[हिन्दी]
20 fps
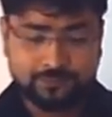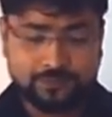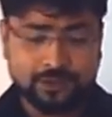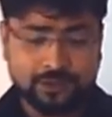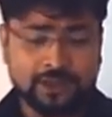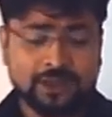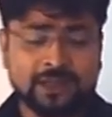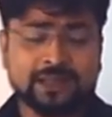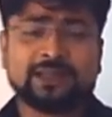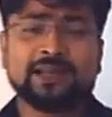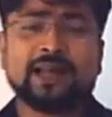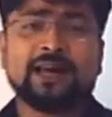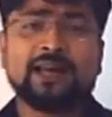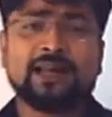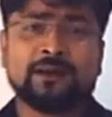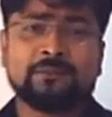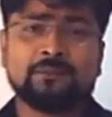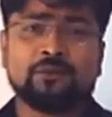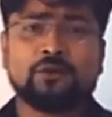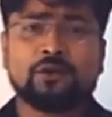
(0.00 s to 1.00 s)
घटनाएं
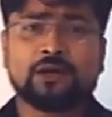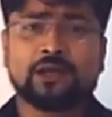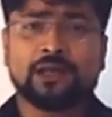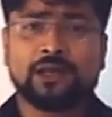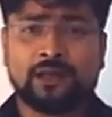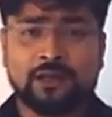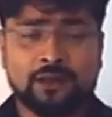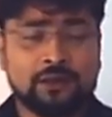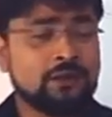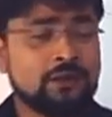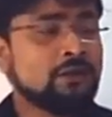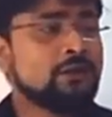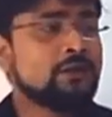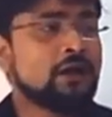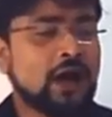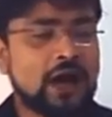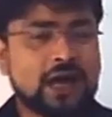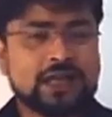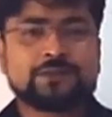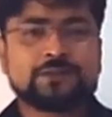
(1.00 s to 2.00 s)
हम लोगों के
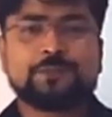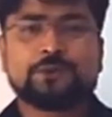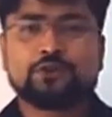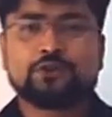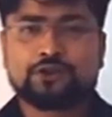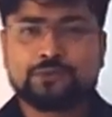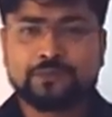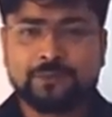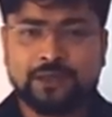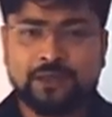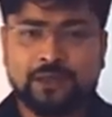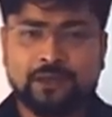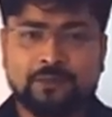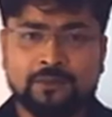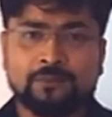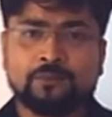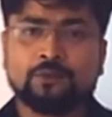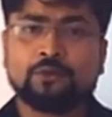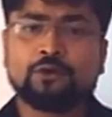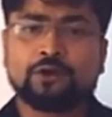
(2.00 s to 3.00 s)
आस पड़ोस में
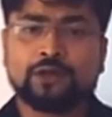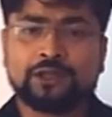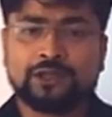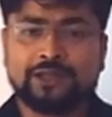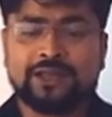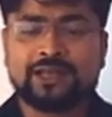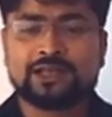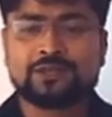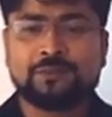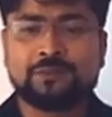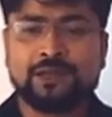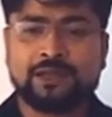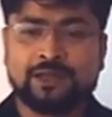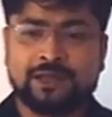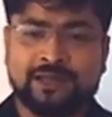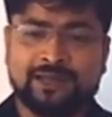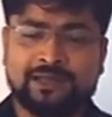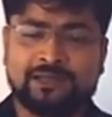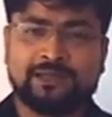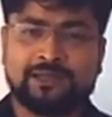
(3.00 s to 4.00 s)
हम लोग के देश में
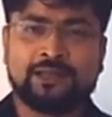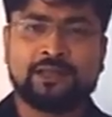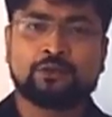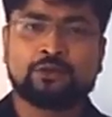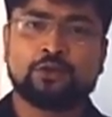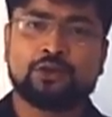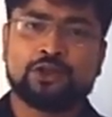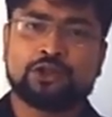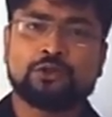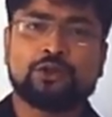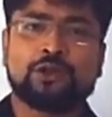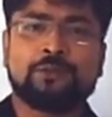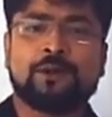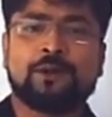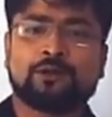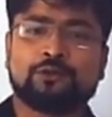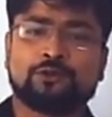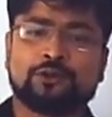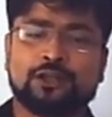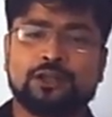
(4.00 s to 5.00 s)
लगे रहते हैं थोड़े थोड़े
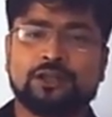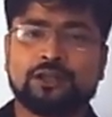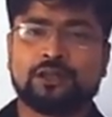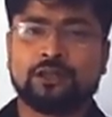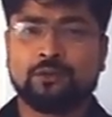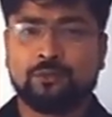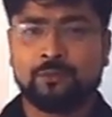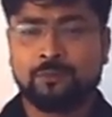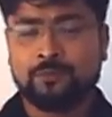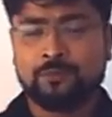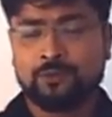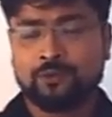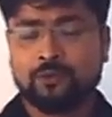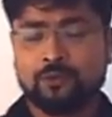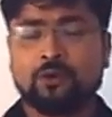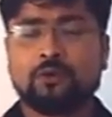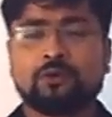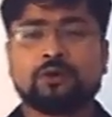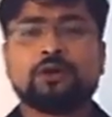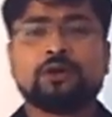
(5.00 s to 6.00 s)
बातों के लेके
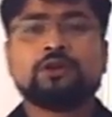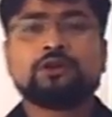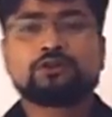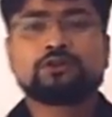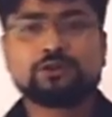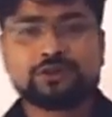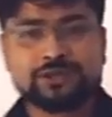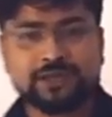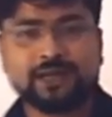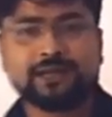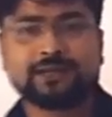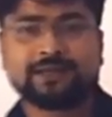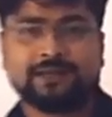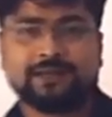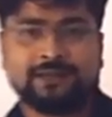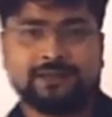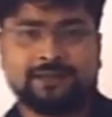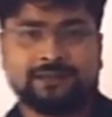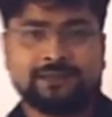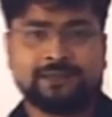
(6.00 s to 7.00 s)
लोग सुसाइड
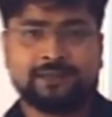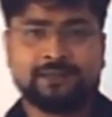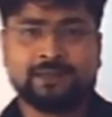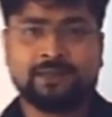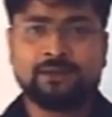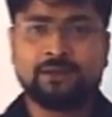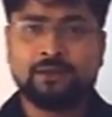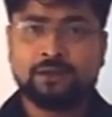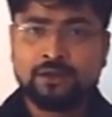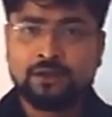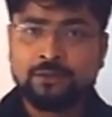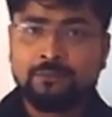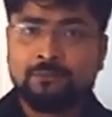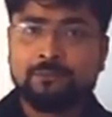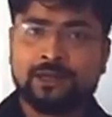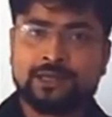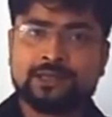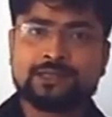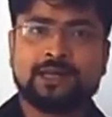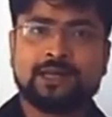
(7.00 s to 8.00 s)
कर लेते हैं
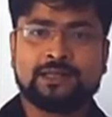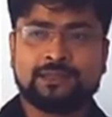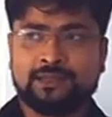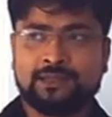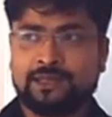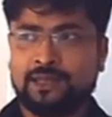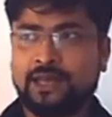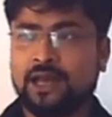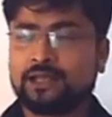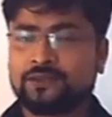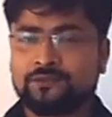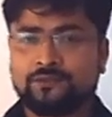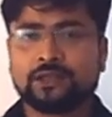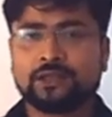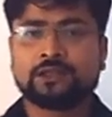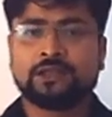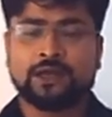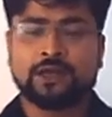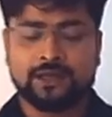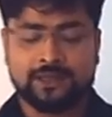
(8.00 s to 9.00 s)
मर जाते हैं
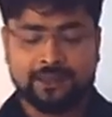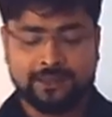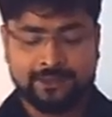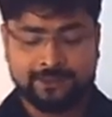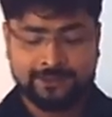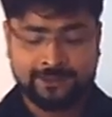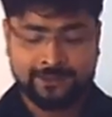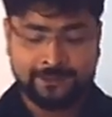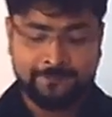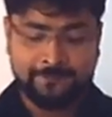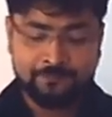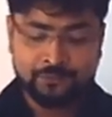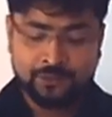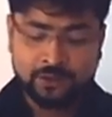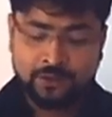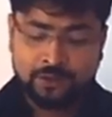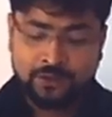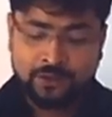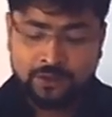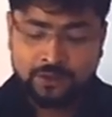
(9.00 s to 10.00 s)
आत्महत्या कर लेते हैं
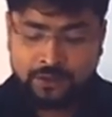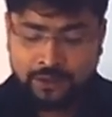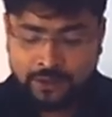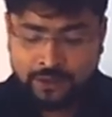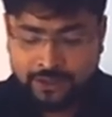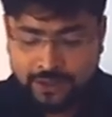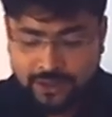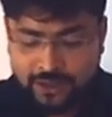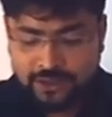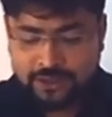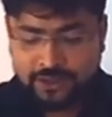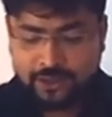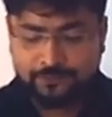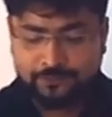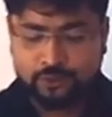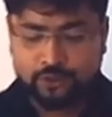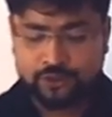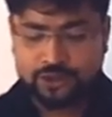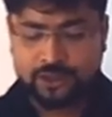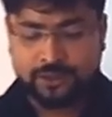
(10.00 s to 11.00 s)
इन
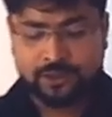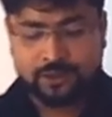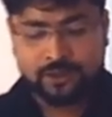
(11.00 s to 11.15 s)
शब्दों से